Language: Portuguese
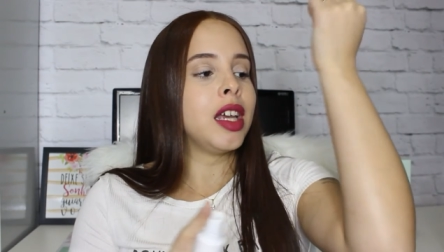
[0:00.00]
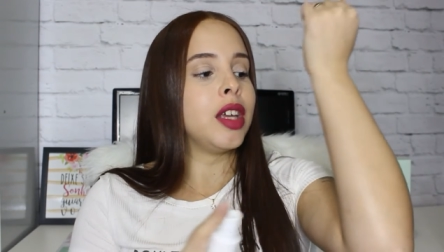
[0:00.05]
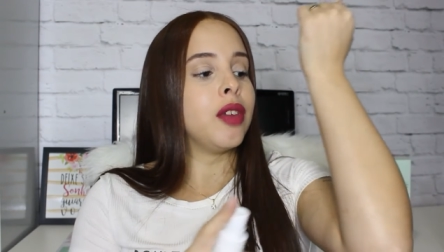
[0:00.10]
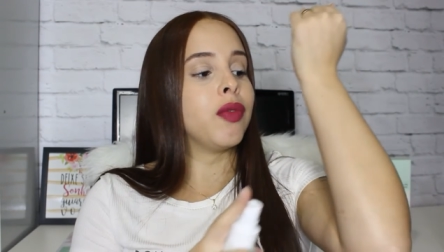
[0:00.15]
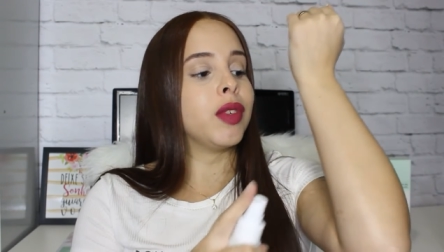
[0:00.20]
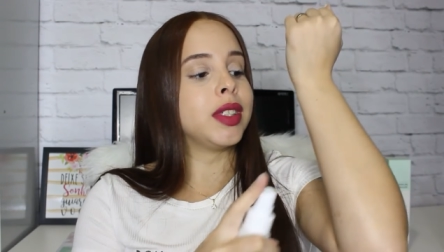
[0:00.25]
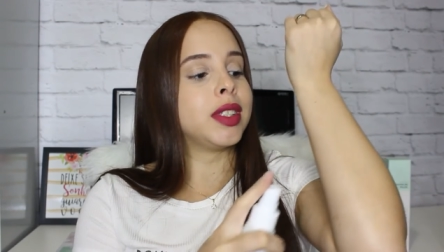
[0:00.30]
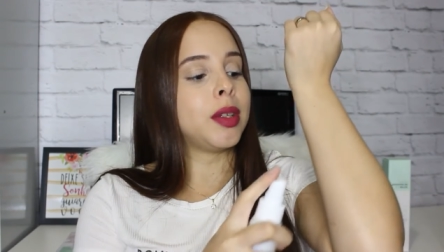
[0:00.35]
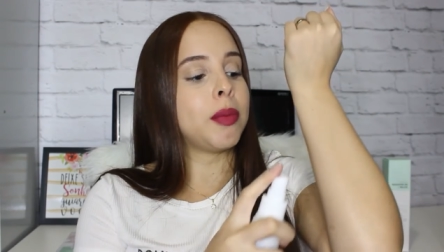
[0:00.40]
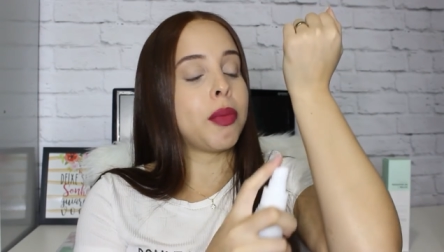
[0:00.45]
E
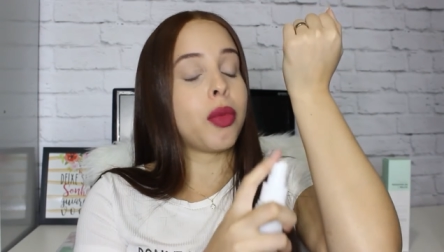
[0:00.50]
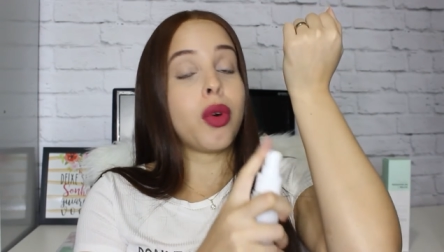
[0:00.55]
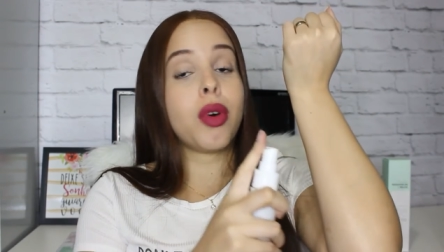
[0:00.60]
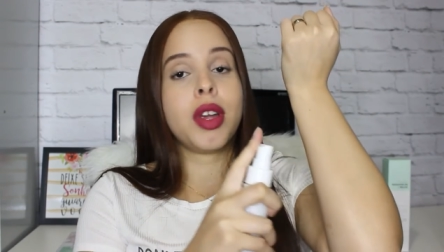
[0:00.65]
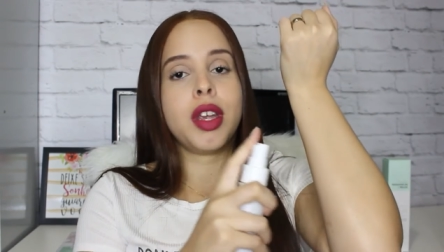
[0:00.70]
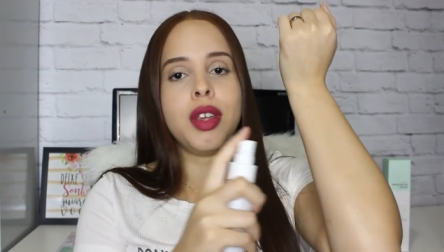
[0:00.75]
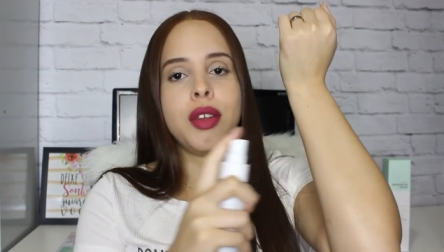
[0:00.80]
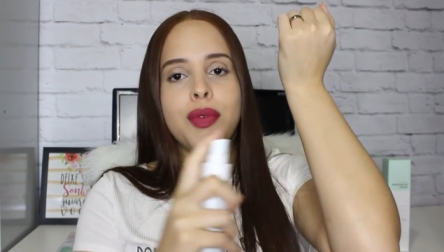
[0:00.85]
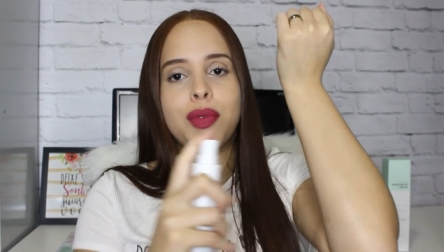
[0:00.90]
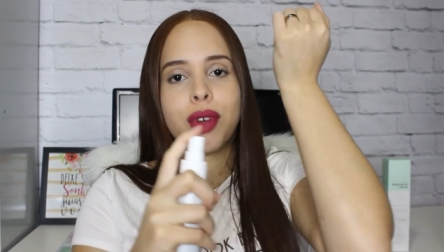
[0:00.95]
você
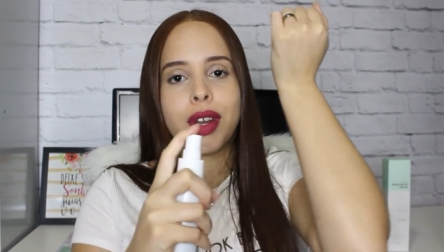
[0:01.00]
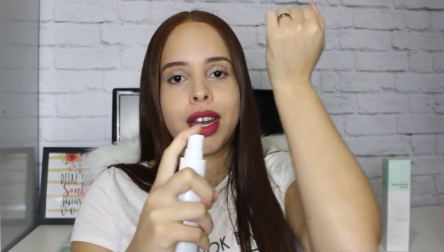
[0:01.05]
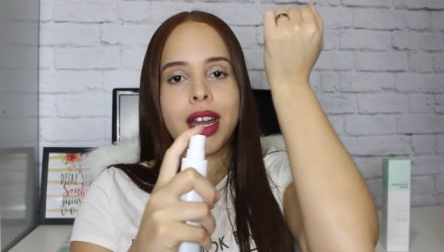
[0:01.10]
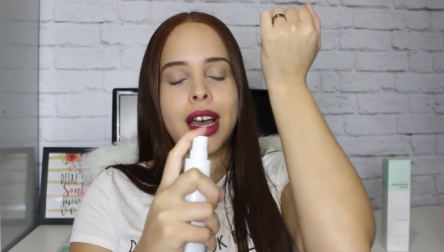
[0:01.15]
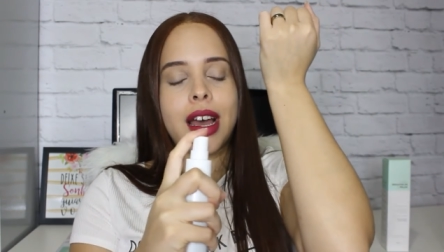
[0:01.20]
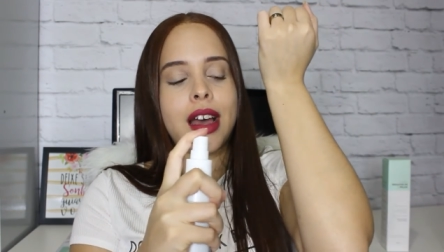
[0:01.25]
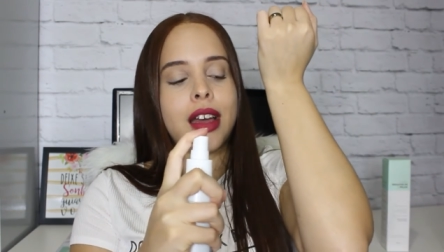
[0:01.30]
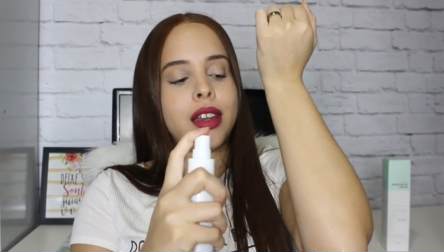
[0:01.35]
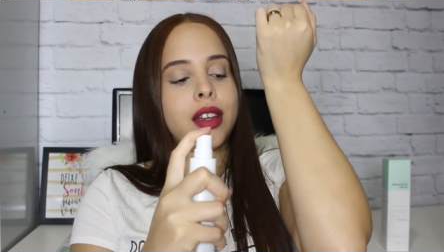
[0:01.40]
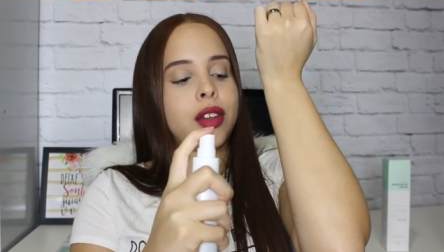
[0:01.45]
borrifa na
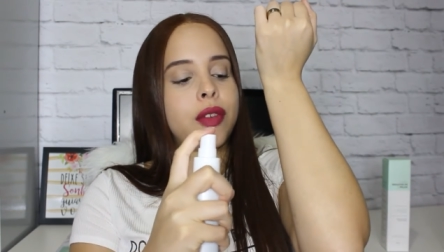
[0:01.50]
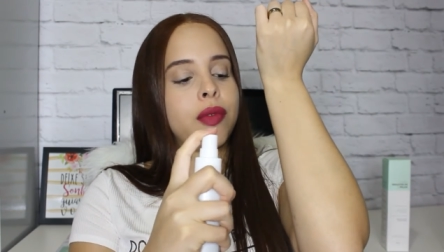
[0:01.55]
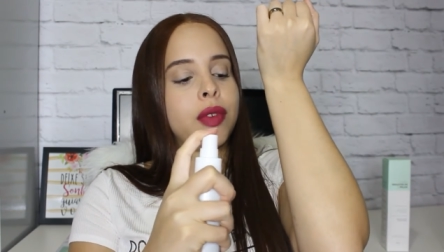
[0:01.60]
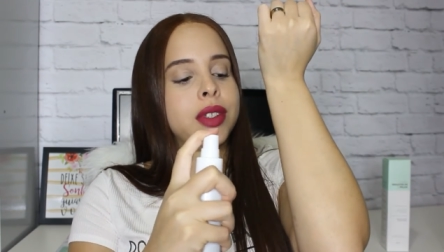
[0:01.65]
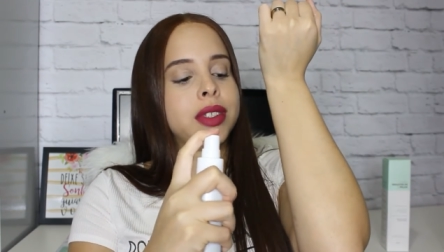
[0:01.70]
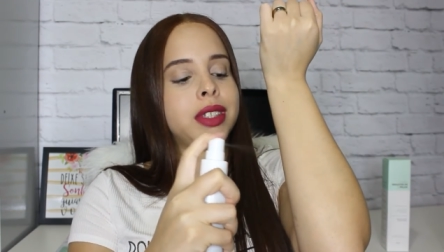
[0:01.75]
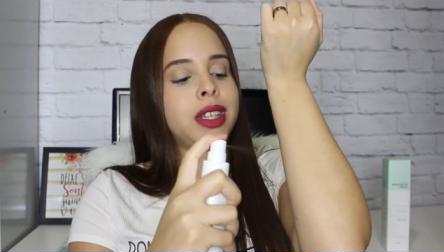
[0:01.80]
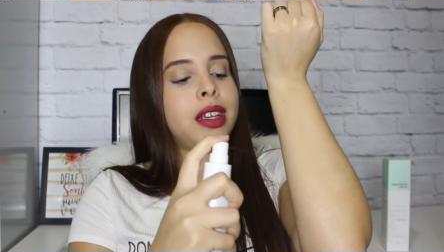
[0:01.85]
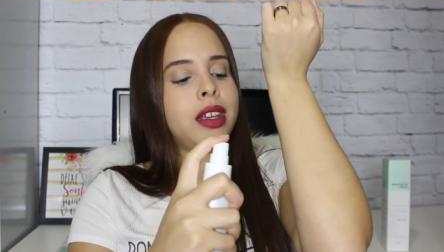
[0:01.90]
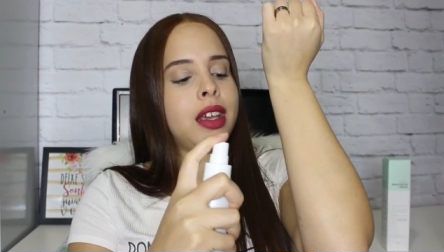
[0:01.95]
área que
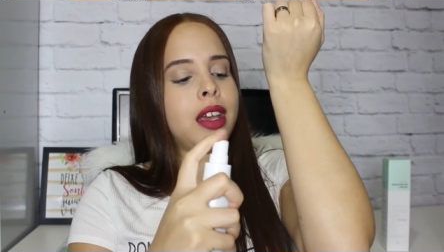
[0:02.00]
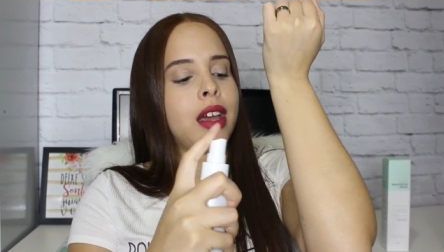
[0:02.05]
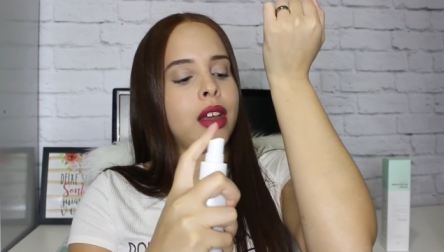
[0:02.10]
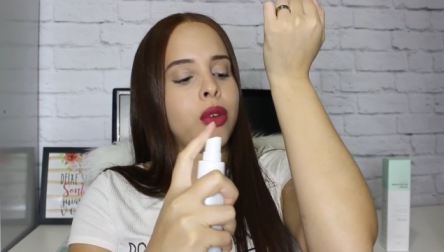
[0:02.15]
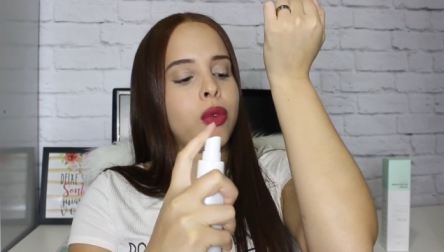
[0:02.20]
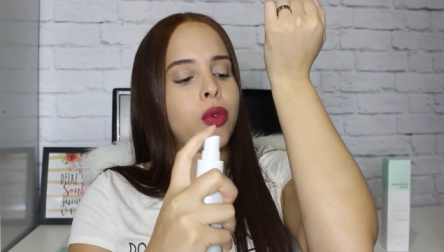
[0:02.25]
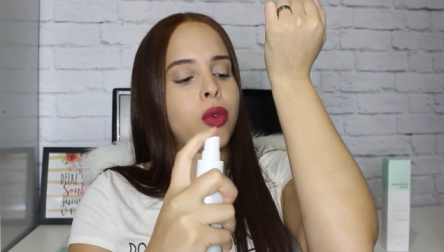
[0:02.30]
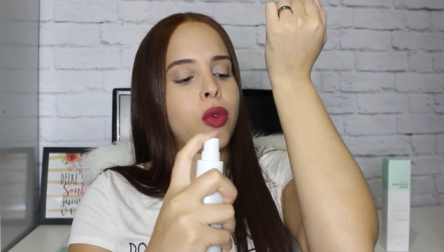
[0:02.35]
você quer no